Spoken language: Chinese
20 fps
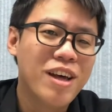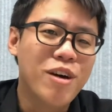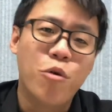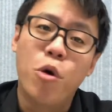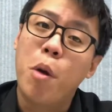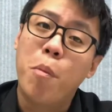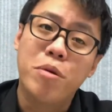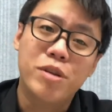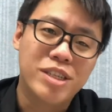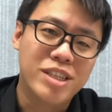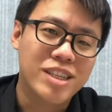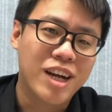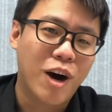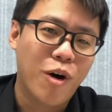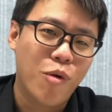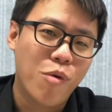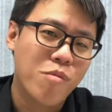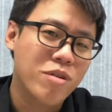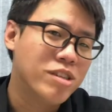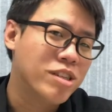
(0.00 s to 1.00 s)
我也不知道，
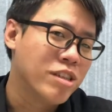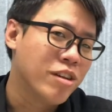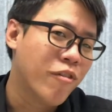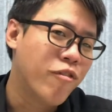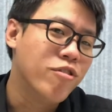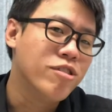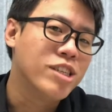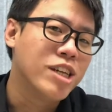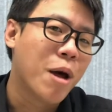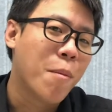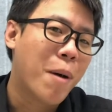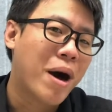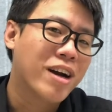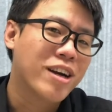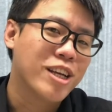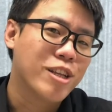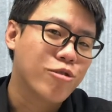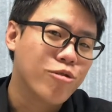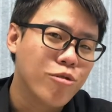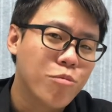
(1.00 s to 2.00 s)
我们只是负责帮
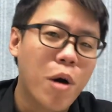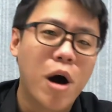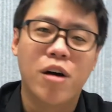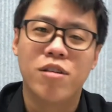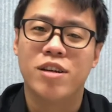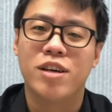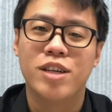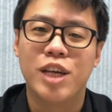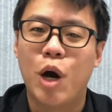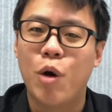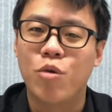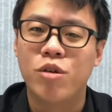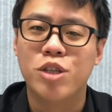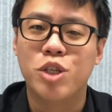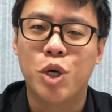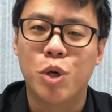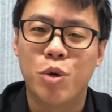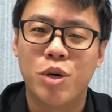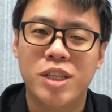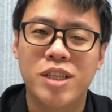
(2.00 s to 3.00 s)
你读报的，要问
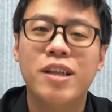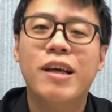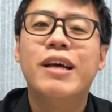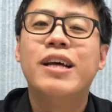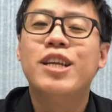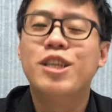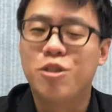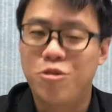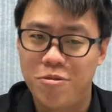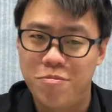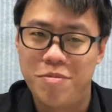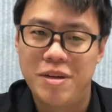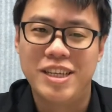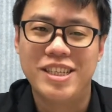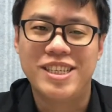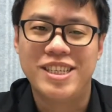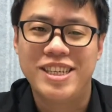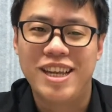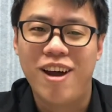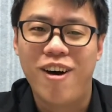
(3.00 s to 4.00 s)
就问总编
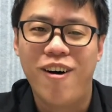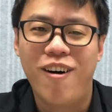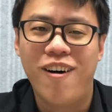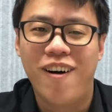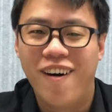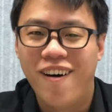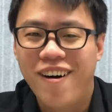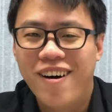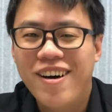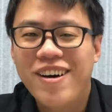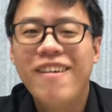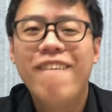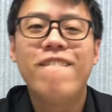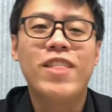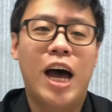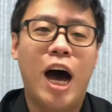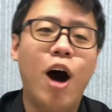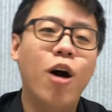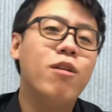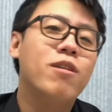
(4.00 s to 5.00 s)
辑喽。
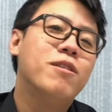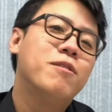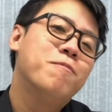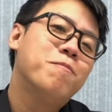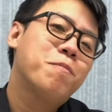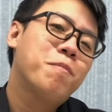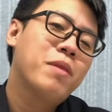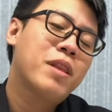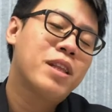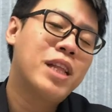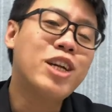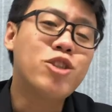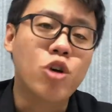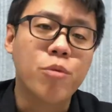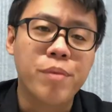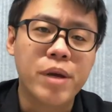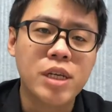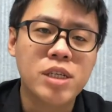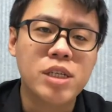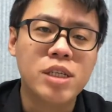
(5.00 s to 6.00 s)
好，那
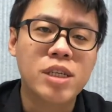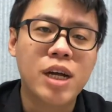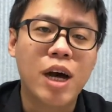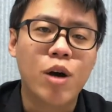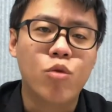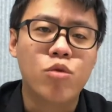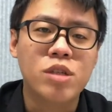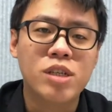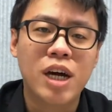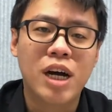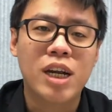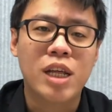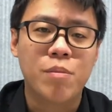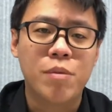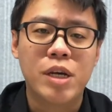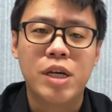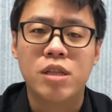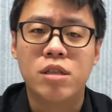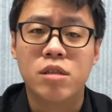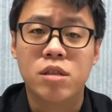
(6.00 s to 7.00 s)
总编辑在文章里
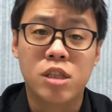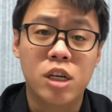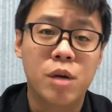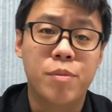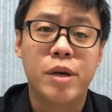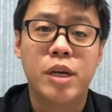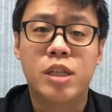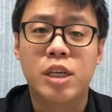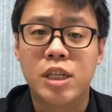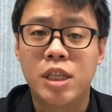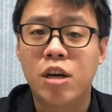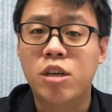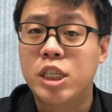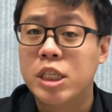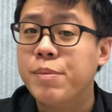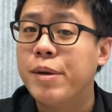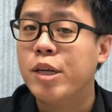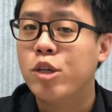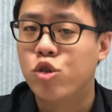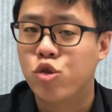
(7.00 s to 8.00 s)
面特别提到
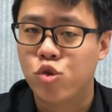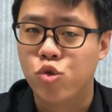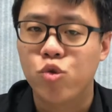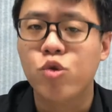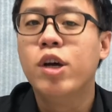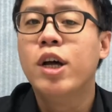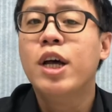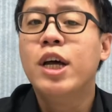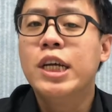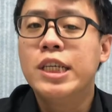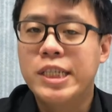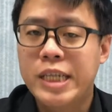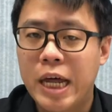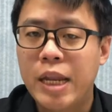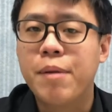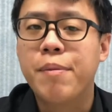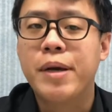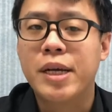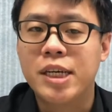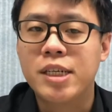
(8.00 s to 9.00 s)
几本书，在
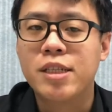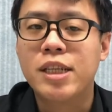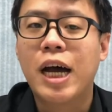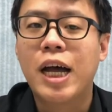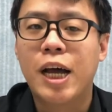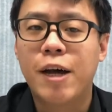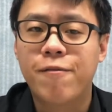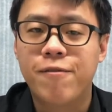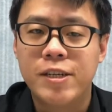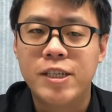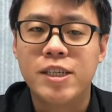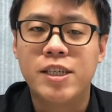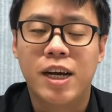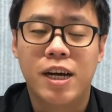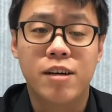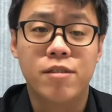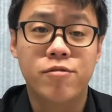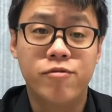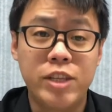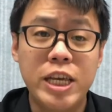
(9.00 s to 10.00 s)
这边跟大家分享。
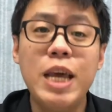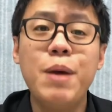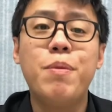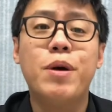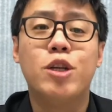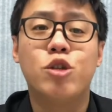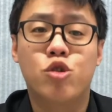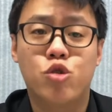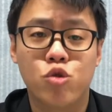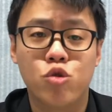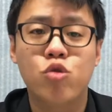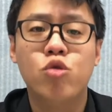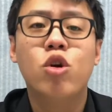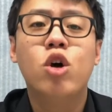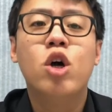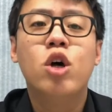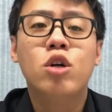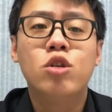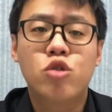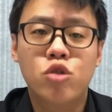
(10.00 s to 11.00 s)
第一本
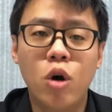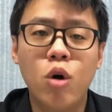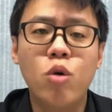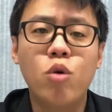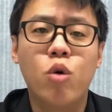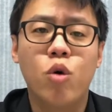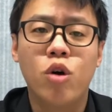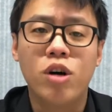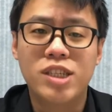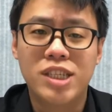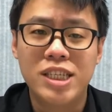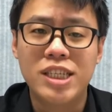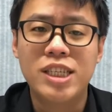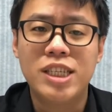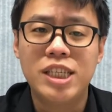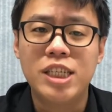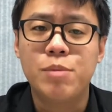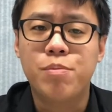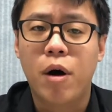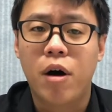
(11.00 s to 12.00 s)
书《中国经
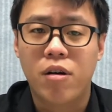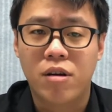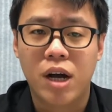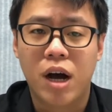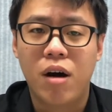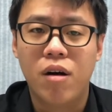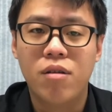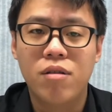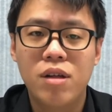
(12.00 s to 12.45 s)
济报告》。